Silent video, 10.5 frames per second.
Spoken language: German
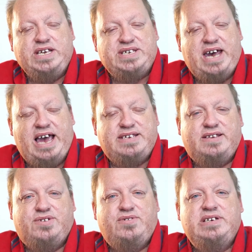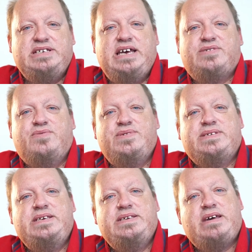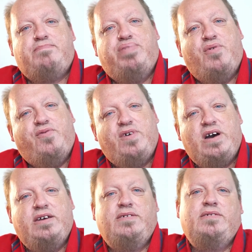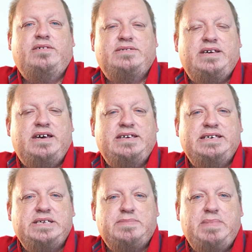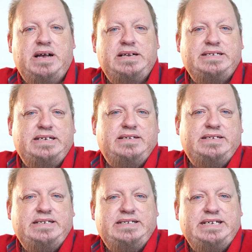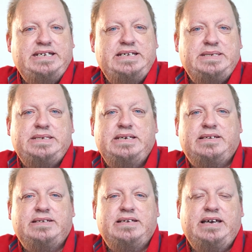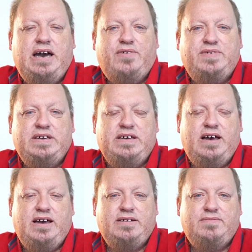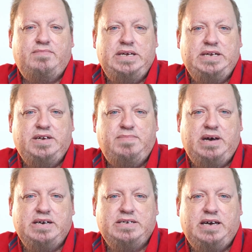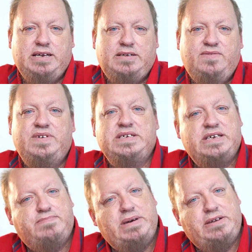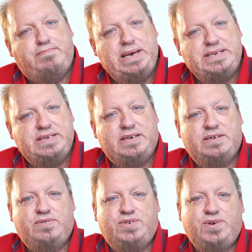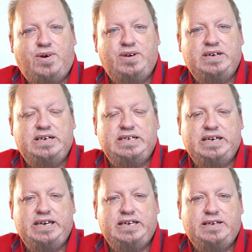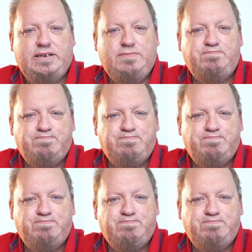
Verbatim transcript: das heißt natürlich, dass uns dieser Puffer, sage ich jetzt mal, den die dedizierten Grafikkarten mitgebracht hatten, wie gesagt bei den besseren und teureren Rechnern,